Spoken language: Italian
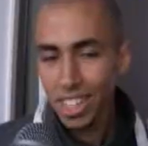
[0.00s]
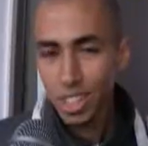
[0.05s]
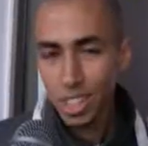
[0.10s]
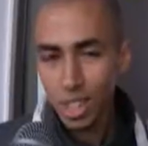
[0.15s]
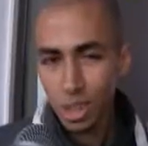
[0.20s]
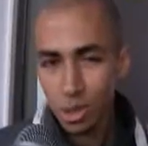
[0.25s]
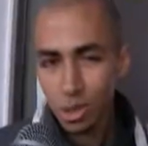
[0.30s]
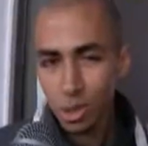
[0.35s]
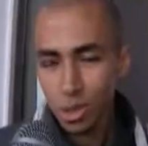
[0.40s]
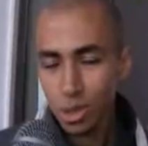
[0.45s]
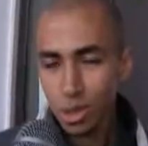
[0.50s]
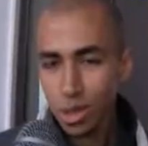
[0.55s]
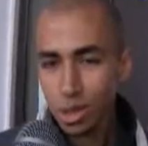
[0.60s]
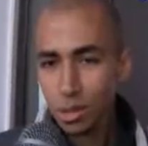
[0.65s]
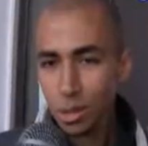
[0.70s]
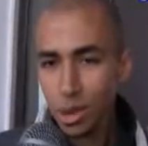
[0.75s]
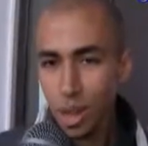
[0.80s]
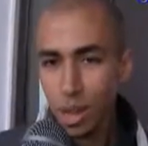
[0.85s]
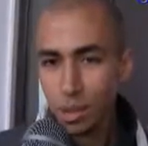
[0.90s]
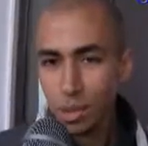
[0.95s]
Ciao, sono
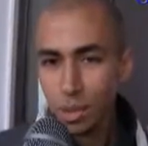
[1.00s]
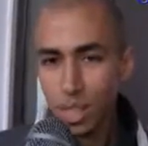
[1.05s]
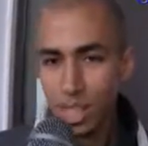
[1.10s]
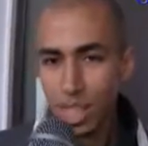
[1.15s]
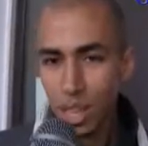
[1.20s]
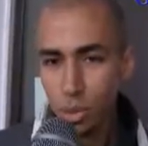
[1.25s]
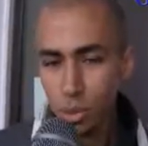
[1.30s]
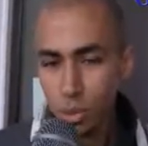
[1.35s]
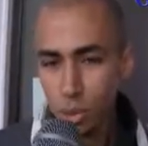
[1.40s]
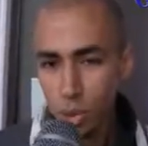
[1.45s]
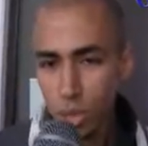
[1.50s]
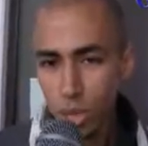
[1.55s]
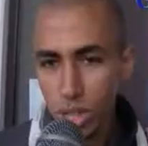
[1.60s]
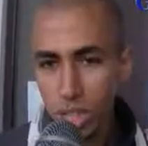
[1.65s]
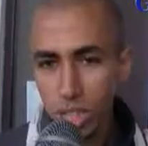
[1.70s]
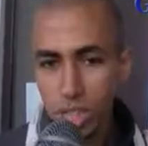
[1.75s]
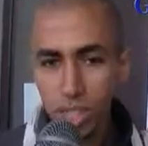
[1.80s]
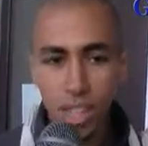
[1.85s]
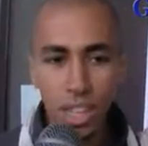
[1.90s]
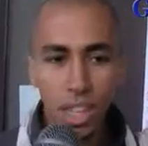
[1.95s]
Suhamed Kabur,
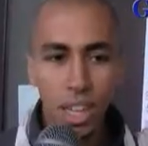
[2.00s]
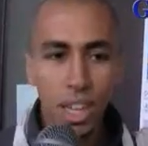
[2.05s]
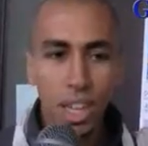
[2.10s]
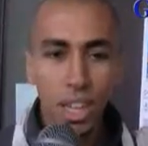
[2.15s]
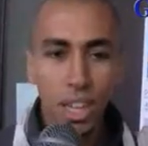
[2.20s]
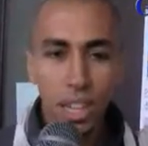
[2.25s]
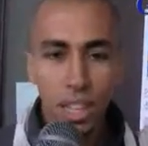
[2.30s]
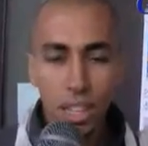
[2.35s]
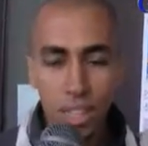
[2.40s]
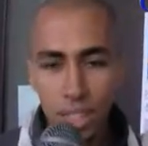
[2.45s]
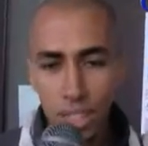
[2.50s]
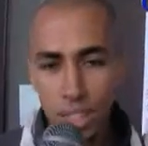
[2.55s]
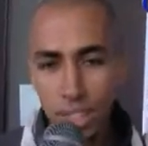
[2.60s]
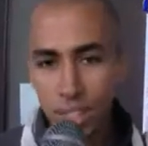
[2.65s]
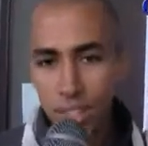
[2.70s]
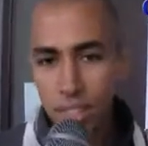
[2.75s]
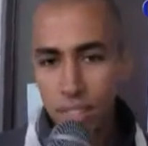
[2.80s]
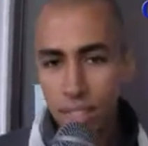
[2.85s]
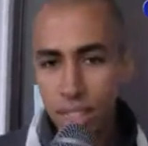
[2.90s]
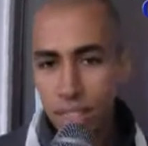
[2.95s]

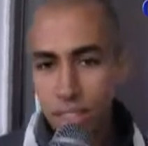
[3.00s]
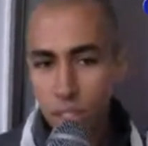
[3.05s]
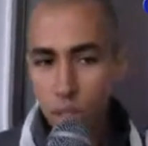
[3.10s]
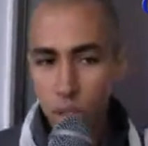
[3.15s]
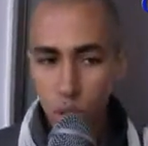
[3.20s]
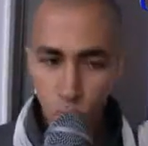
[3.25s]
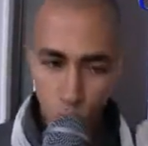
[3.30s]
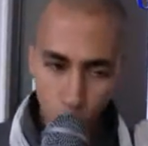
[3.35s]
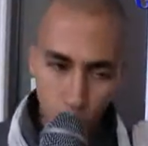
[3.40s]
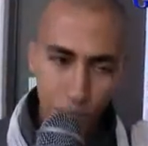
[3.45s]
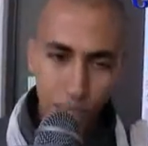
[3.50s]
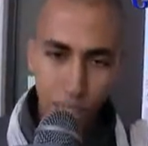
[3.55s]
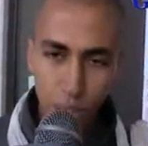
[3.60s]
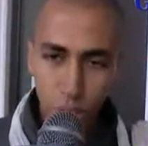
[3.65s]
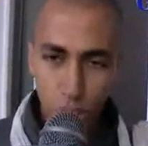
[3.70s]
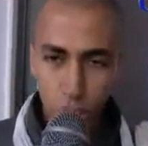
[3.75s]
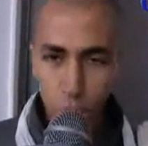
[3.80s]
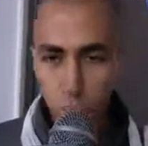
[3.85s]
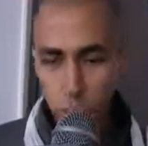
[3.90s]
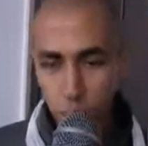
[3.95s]
eh, sono
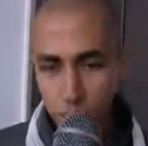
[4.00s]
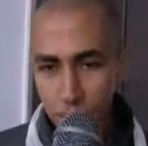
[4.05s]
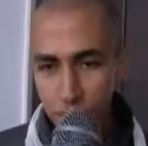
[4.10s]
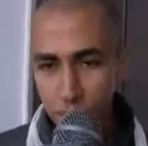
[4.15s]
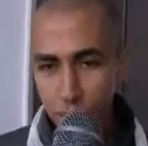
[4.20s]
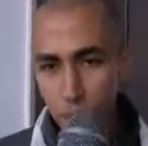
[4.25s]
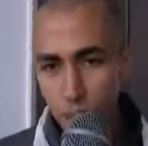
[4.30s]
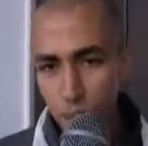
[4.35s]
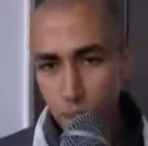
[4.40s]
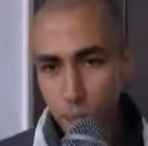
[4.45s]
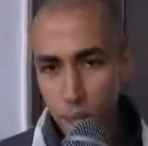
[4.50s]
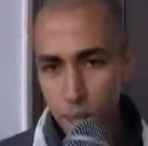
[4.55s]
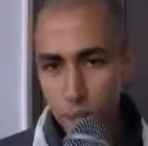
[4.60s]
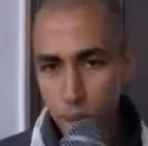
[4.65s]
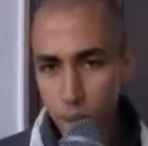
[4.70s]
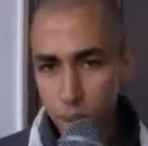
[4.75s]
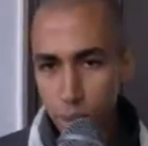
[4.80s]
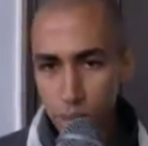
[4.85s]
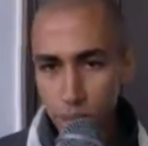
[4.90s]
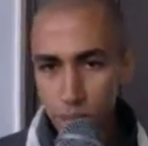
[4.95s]
mediatore educativo al
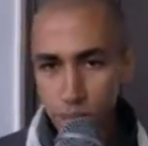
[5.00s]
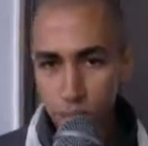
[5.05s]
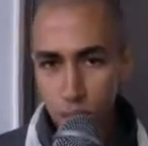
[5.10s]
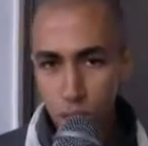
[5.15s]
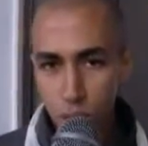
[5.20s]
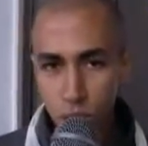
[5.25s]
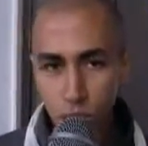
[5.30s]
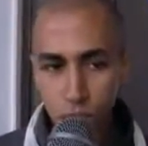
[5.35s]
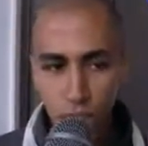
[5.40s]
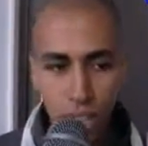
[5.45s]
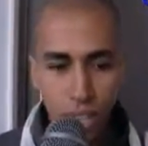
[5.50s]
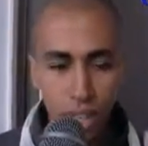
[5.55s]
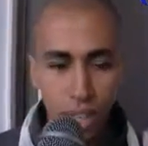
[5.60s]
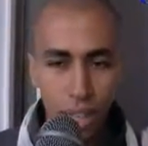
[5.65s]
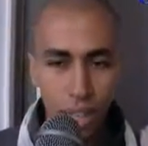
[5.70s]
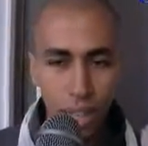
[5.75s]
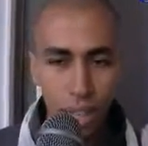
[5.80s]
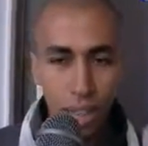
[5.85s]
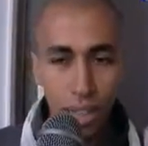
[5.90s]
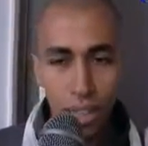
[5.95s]
laboratorio migrazioni,
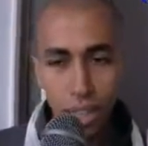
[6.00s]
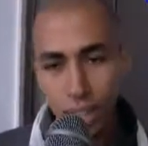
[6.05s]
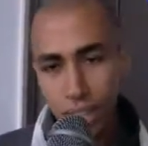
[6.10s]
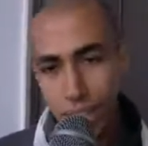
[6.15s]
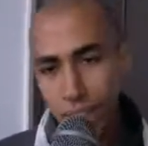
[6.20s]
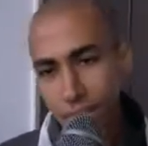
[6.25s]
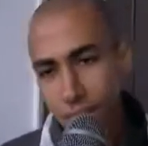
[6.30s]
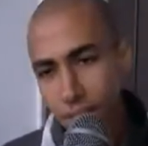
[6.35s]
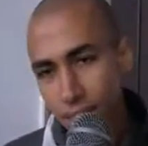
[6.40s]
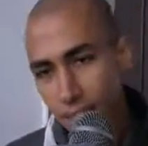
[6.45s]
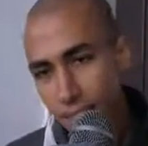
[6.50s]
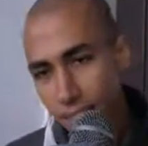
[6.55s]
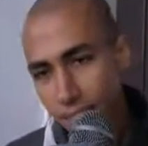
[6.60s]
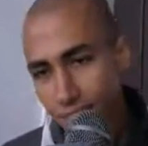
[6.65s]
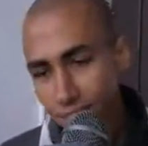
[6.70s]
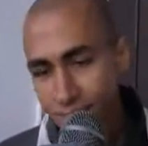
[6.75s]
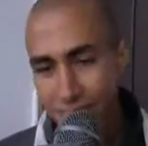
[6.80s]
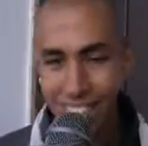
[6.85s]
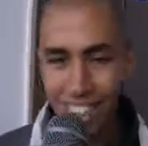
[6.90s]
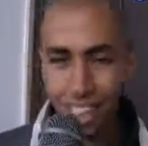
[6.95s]

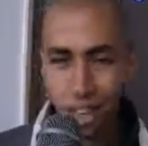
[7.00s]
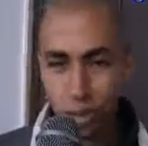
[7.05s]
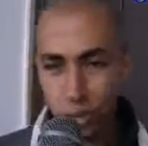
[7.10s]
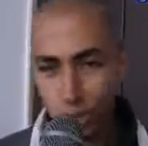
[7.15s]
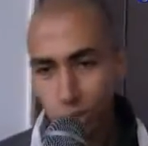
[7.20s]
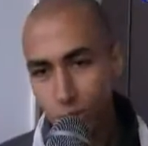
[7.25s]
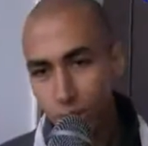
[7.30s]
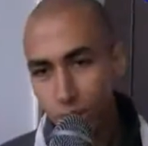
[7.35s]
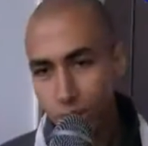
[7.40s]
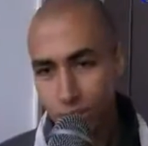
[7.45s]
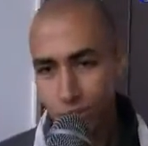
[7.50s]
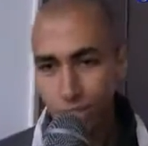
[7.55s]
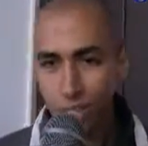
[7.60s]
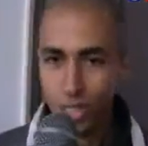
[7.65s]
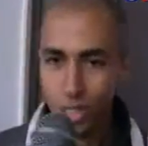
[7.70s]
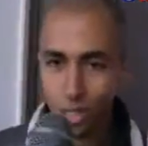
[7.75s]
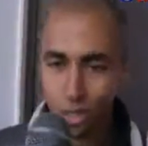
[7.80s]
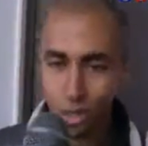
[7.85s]
eh, italo-marocchino,